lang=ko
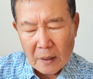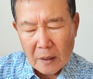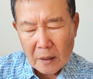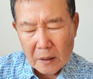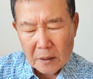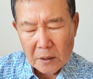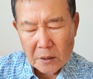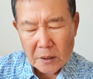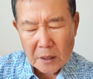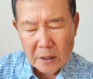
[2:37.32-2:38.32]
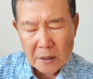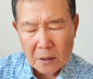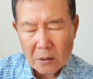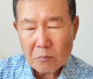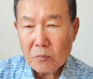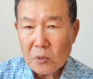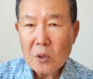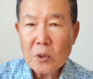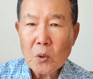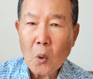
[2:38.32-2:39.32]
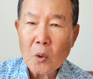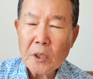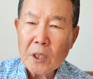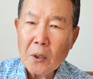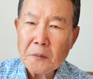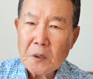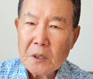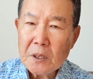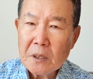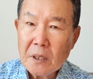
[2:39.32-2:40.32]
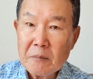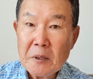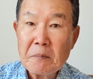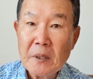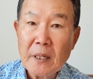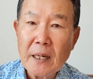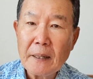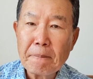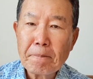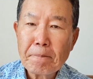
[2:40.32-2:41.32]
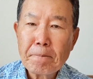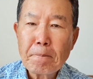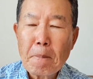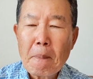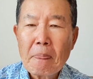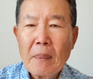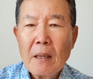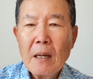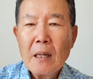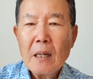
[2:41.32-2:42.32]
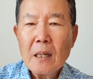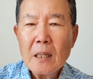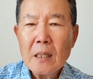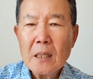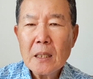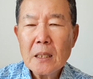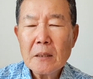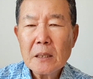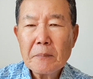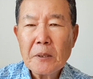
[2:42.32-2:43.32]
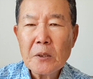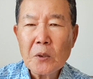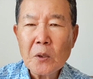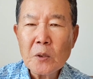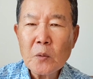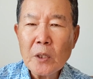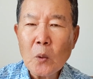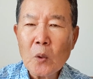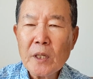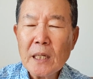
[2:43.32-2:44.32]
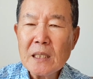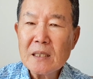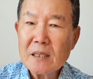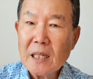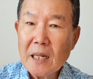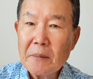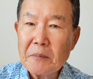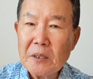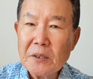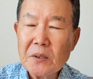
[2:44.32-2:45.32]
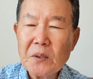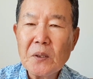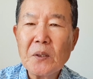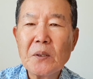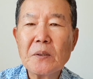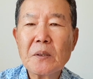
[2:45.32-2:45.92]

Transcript: 어, 첫째는 물론 용기가 없었기 때문입니다. 아, 베드로는 꽤 용기가 있는 사람이었죠.